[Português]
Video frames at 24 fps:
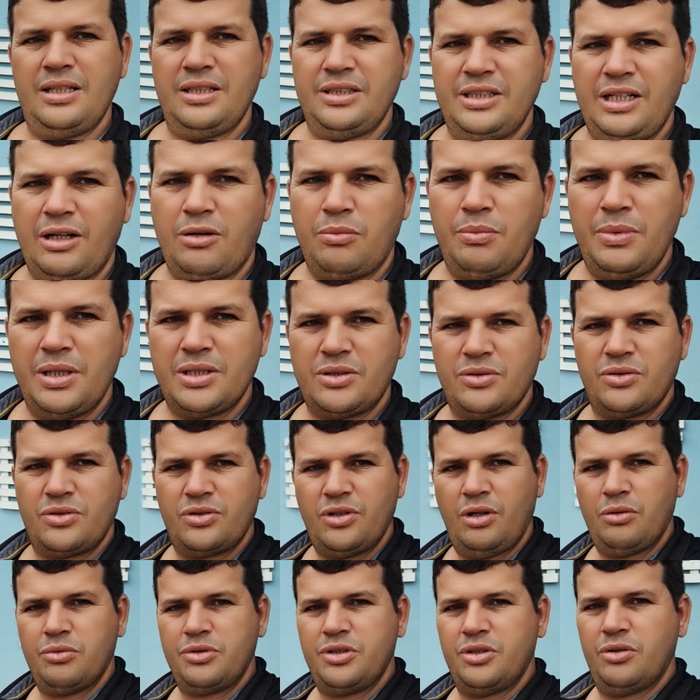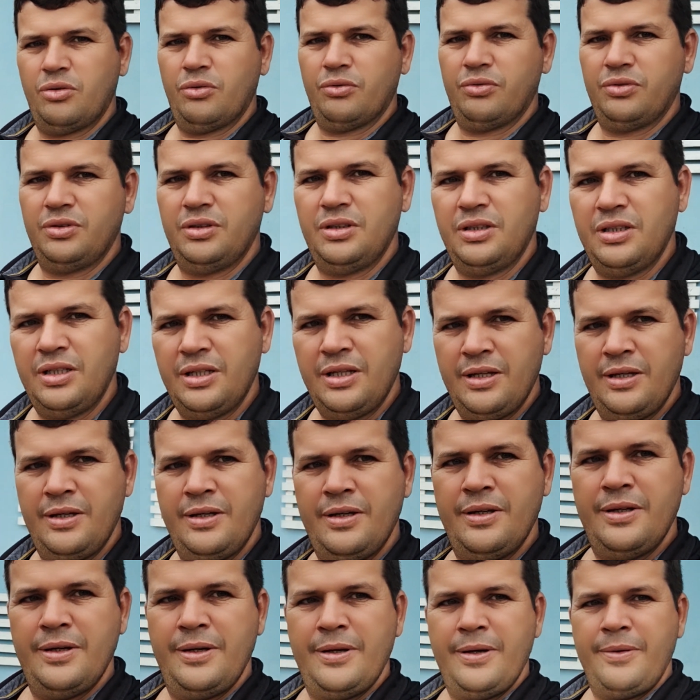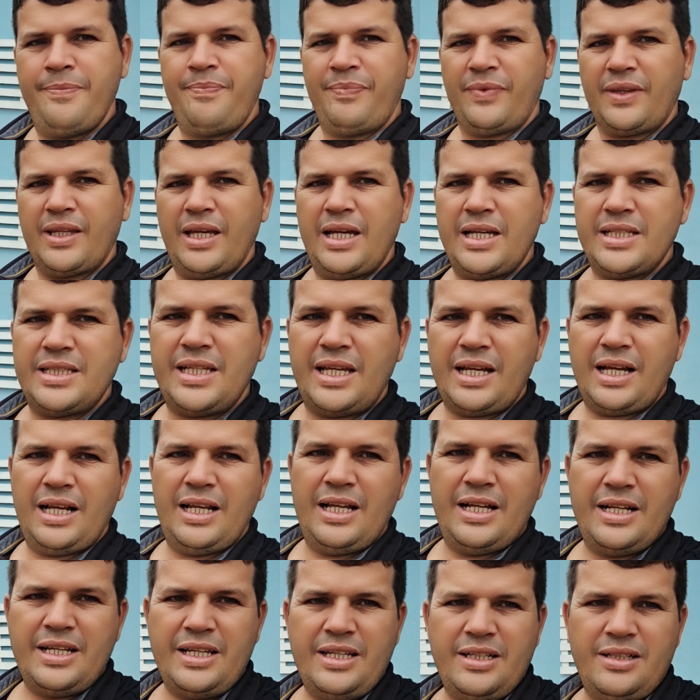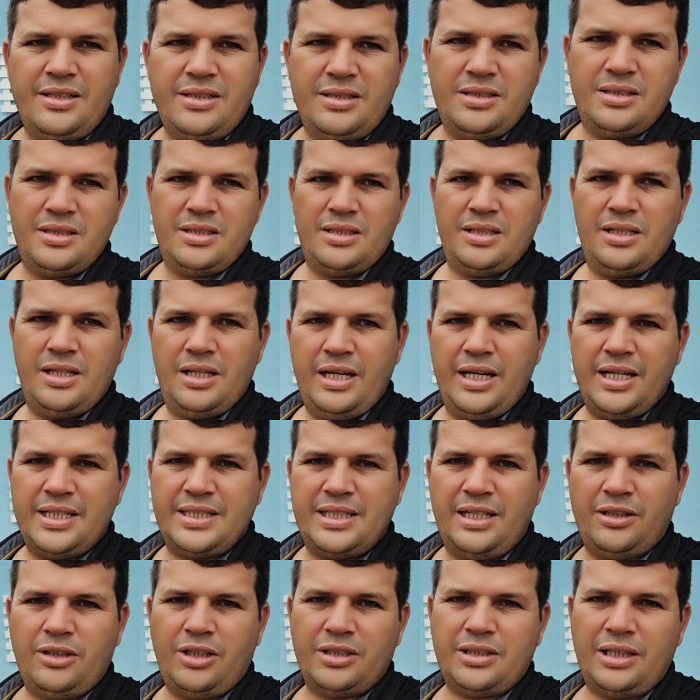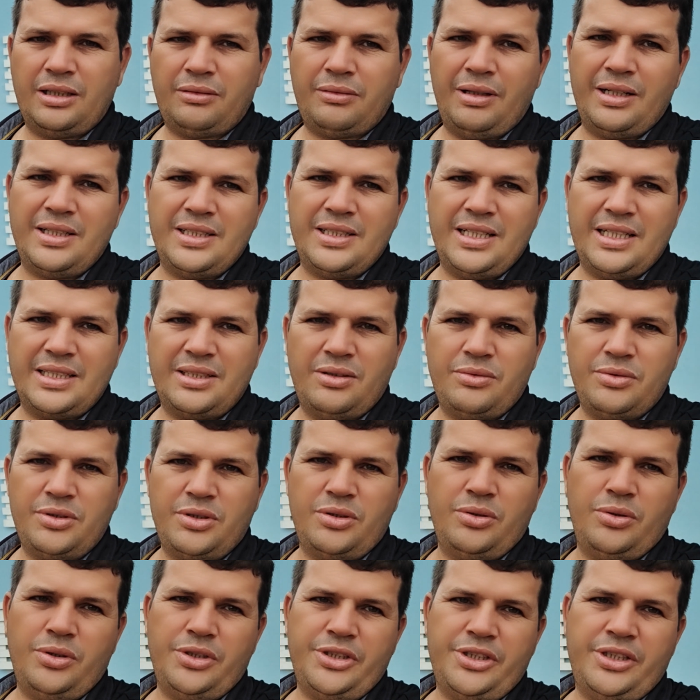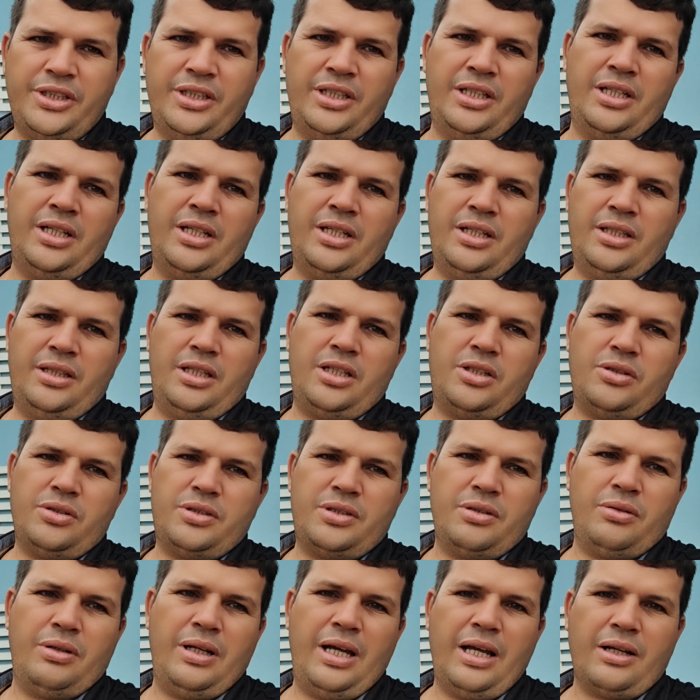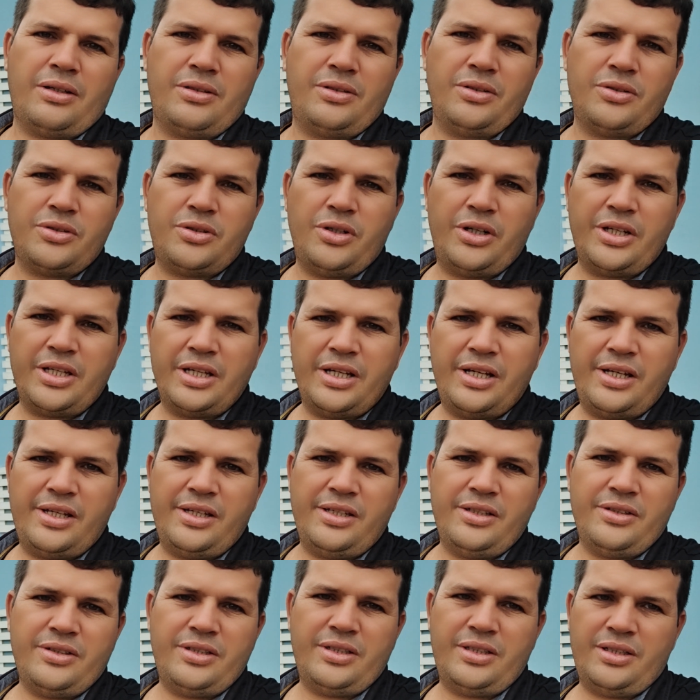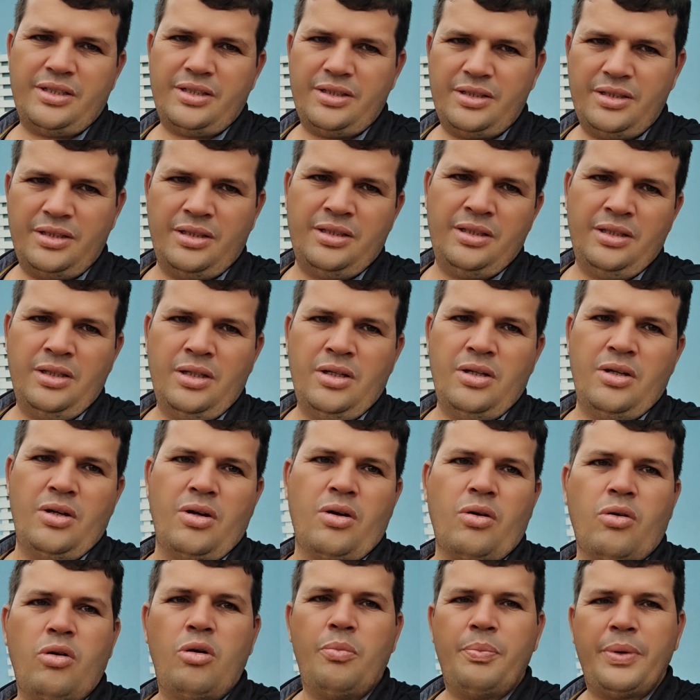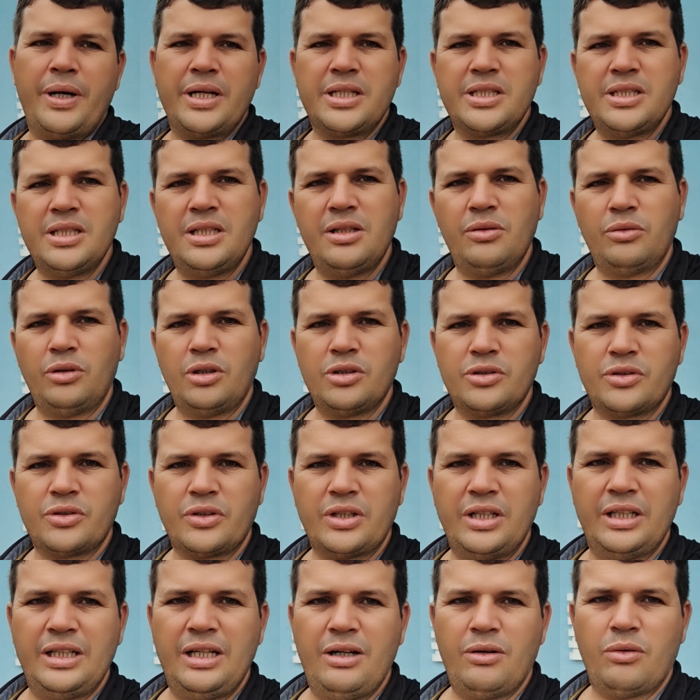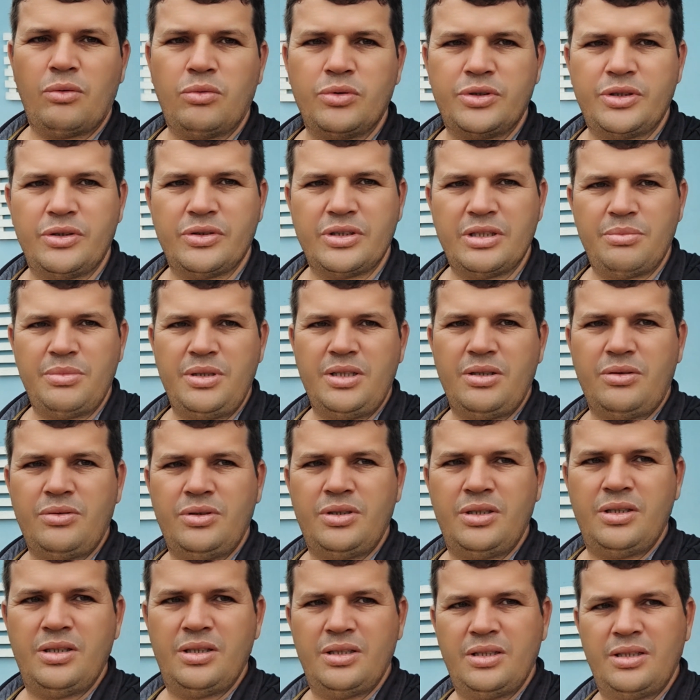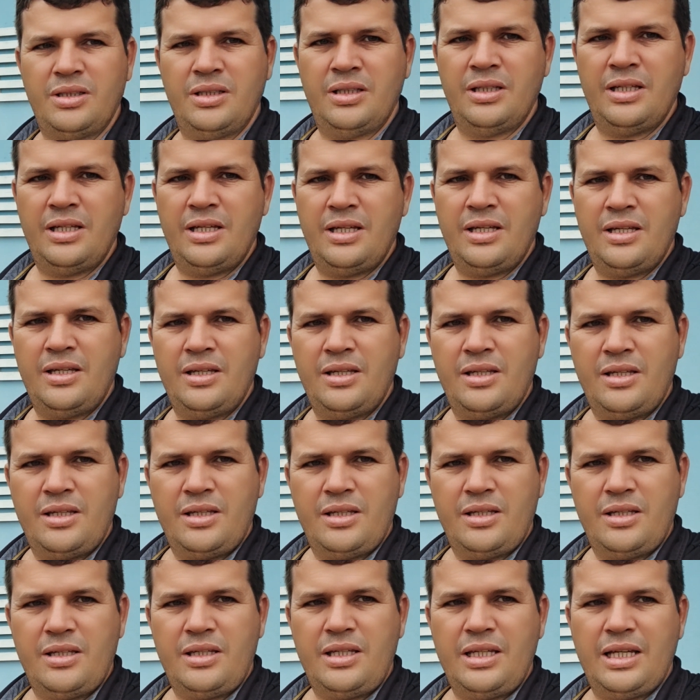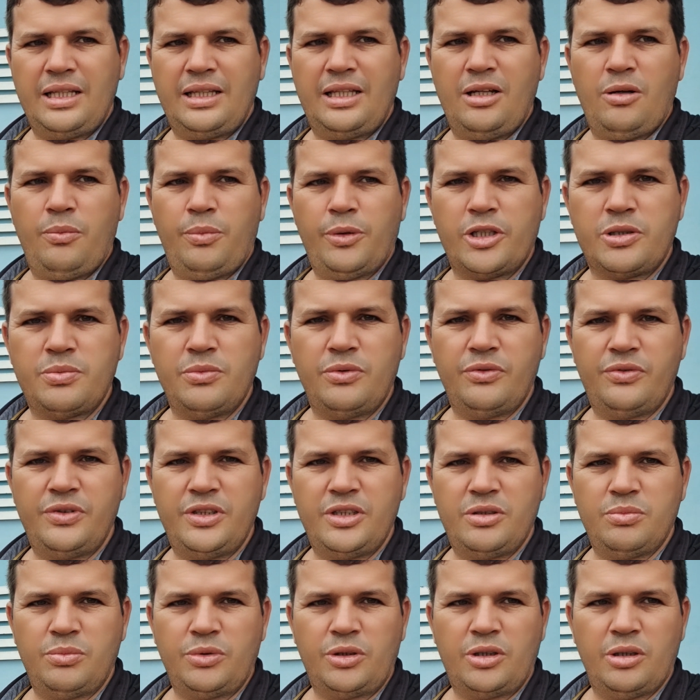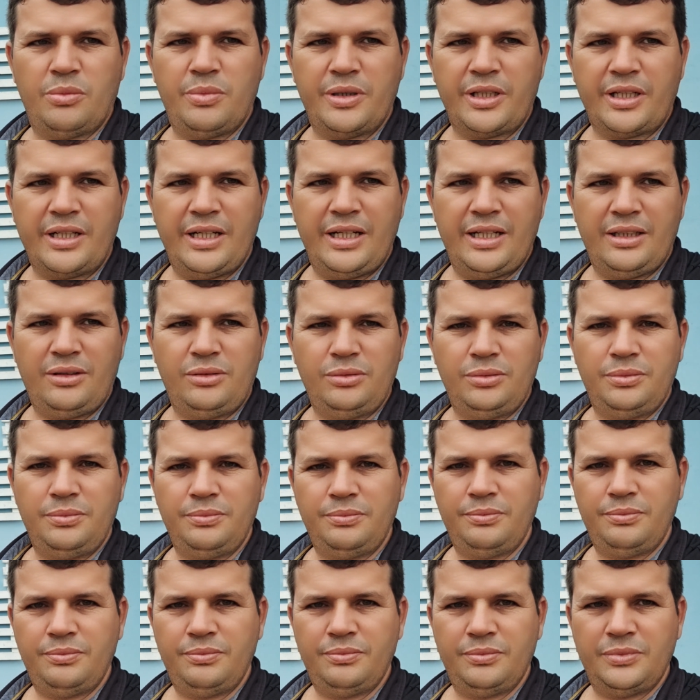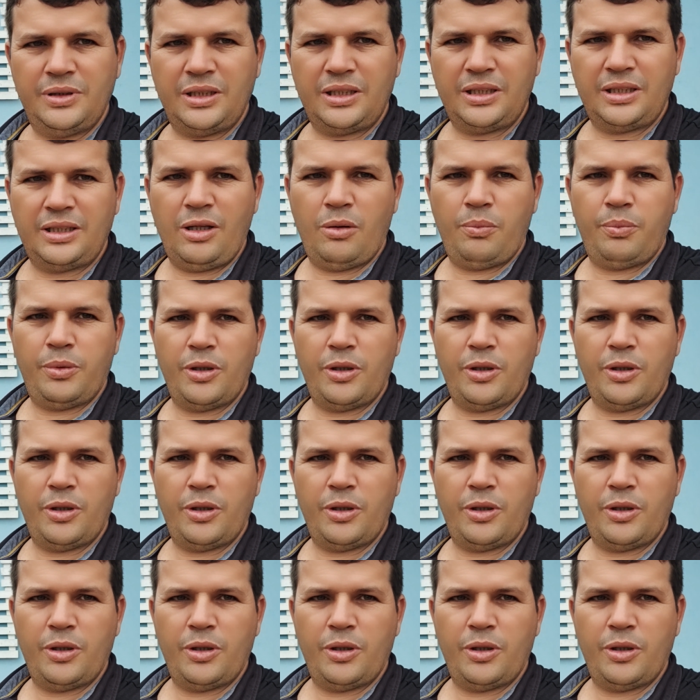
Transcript: já começa o sol de novo. É isso aí, galerinha. Essa é a nossa atualização de hoje. Deixa o seu like, o seu joinha aí. Compartilha o nosso canal com seus amigos. E até o próximo vídeo. Muito obrigado. Até o